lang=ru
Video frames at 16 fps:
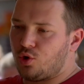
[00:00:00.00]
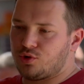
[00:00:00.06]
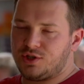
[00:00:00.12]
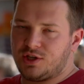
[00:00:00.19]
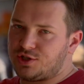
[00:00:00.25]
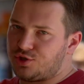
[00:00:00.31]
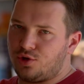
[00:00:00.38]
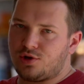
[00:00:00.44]

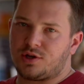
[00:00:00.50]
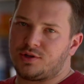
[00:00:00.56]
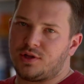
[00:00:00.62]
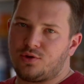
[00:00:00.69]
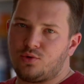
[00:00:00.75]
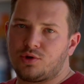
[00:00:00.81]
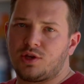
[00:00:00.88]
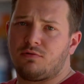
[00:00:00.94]
Он есть только
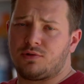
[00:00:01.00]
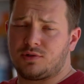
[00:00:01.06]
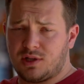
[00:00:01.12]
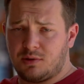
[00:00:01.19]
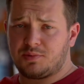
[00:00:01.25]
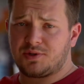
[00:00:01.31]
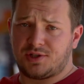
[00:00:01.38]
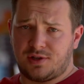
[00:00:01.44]
на юге, его
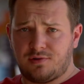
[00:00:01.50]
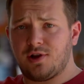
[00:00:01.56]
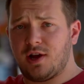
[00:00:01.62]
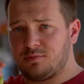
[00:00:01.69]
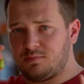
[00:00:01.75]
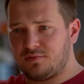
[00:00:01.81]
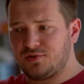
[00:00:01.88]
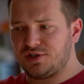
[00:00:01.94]
иногда
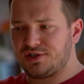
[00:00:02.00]
поставляют по